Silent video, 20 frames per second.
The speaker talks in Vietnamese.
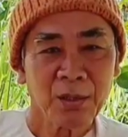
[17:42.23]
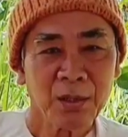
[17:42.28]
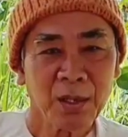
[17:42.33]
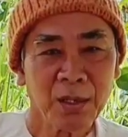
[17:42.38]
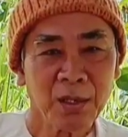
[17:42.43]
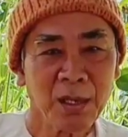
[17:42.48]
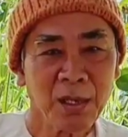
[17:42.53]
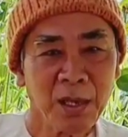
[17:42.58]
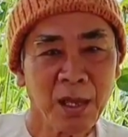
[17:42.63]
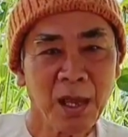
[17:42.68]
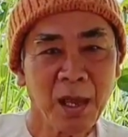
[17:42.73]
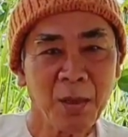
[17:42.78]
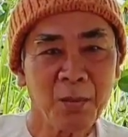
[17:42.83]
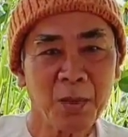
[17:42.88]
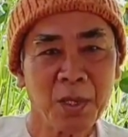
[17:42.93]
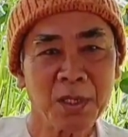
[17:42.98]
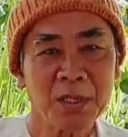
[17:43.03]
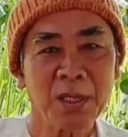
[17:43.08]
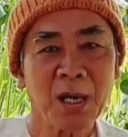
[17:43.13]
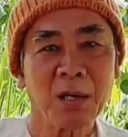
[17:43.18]
cho nên vì
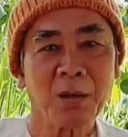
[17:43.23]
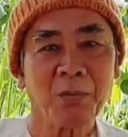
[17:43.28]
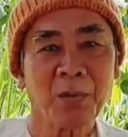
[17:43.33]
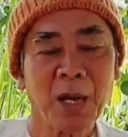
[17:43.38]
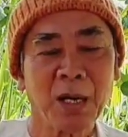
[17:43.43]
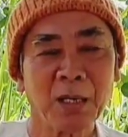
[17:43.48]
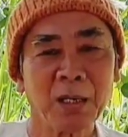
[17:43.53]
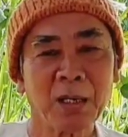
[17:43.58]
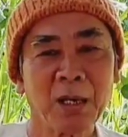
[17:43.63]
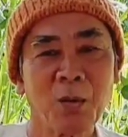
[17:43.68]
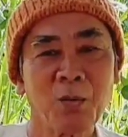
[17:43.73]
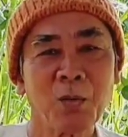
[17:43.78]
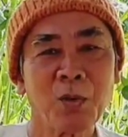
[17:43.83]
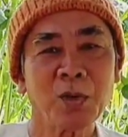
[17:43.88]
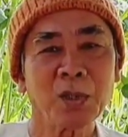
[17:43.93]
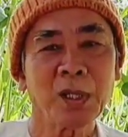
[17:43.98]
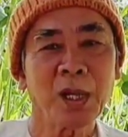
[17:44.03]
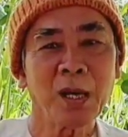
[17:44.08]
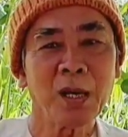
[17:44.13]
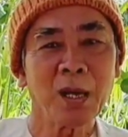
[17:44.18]
vậy mà trời phật
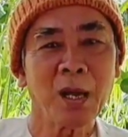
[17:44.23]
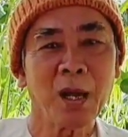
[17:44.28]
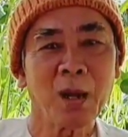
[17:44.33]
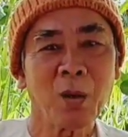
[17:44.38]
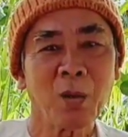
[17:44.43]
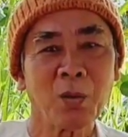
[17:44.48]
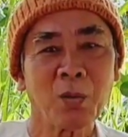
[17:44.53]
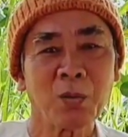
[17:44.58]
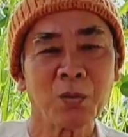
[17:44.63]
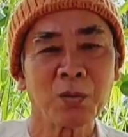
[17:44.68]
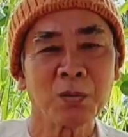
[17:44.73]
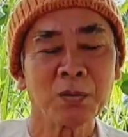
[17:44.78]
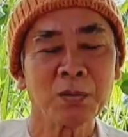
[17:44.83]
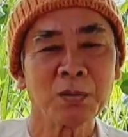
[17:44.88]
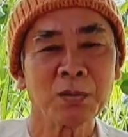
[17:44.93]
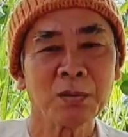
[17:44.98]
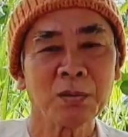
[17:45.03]
không có thể nào